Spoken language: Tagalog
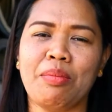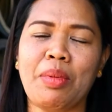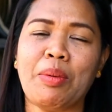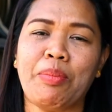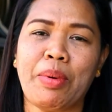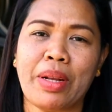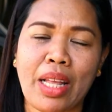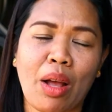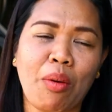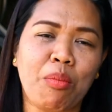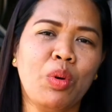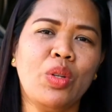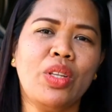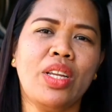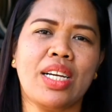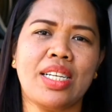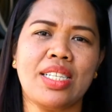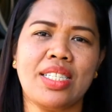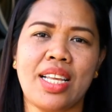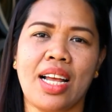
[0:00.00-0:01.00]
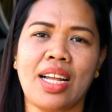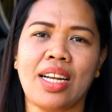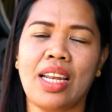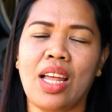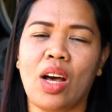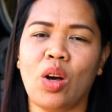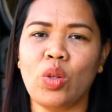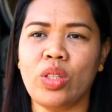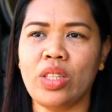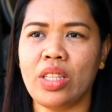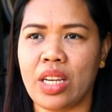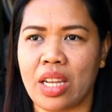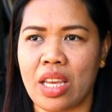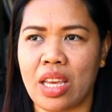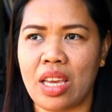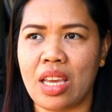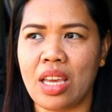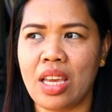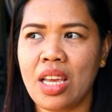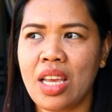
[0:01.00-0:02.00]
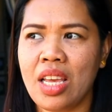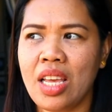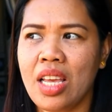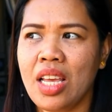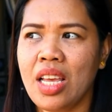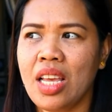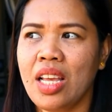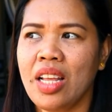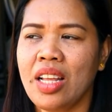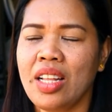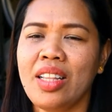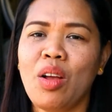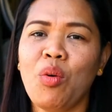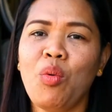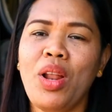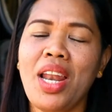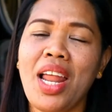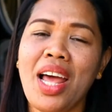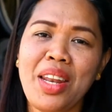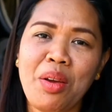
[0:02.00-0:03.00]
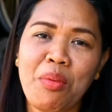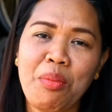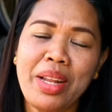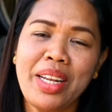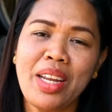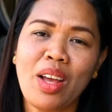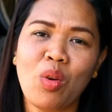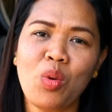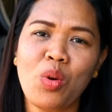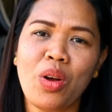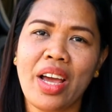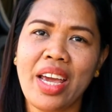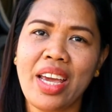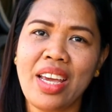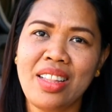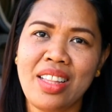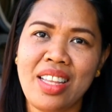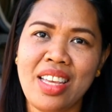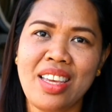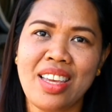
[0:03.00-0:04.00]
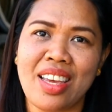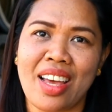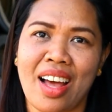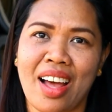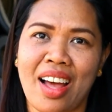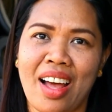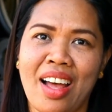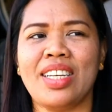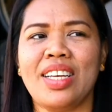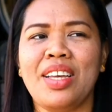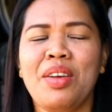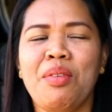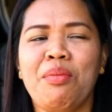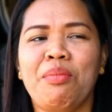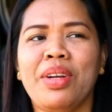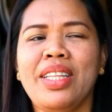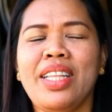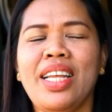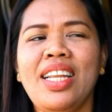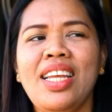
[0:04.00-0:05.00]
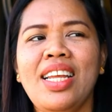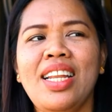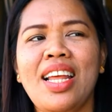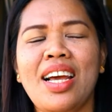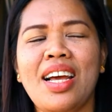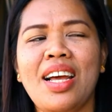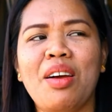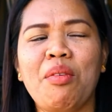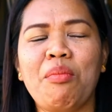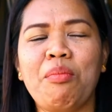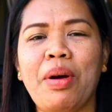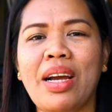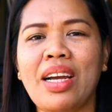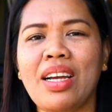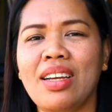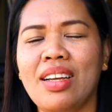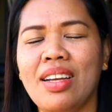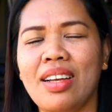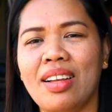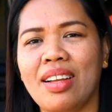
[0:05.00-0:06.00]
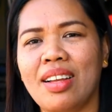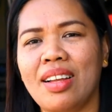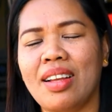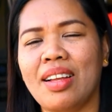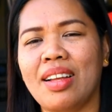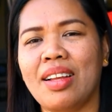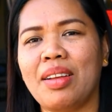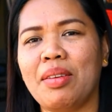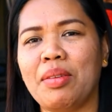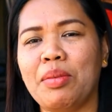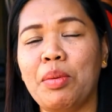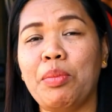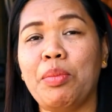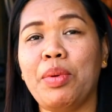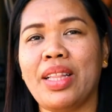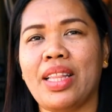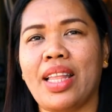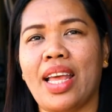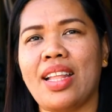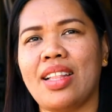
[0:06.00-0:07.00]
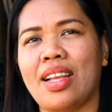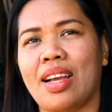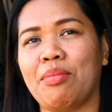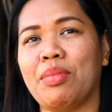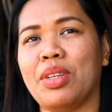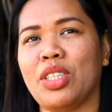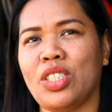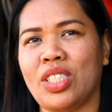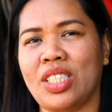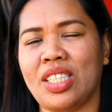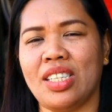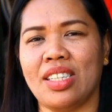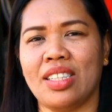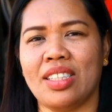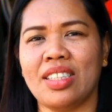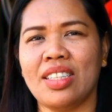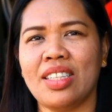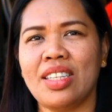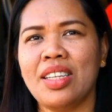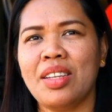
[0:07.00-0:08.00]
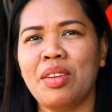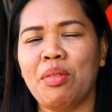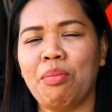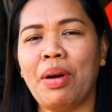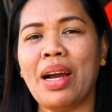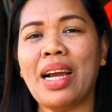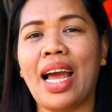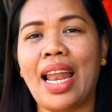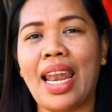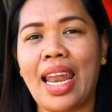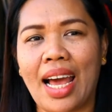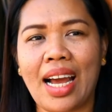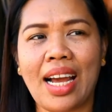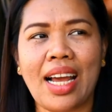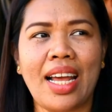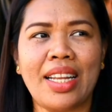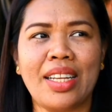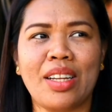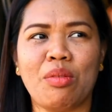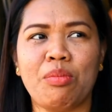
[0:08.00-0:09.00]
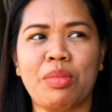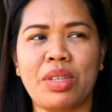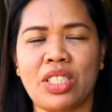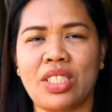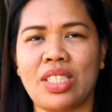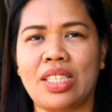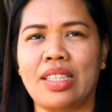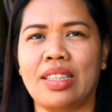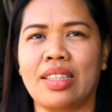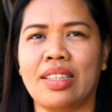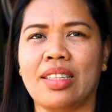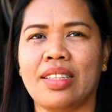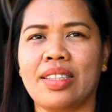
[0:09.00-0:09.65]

magpatakbo ng isang laundry, na wala naman akong idea, madali lang ang pag-maintain uh, ng machine, pag-alaga ng machine.